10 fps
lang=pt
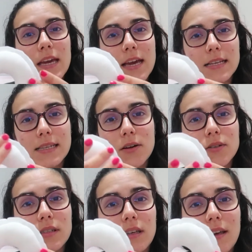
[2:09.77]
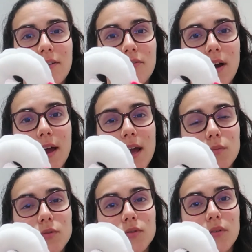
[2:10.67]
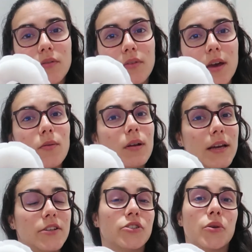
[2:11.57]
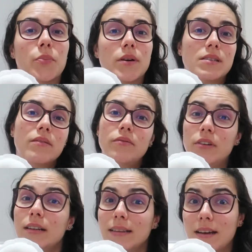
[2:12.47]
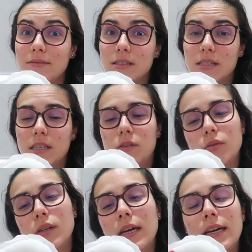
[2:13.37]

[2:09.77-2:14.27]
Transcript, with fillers: e essa rosquinha vai absorver o leite que possa vir a estar tá vazando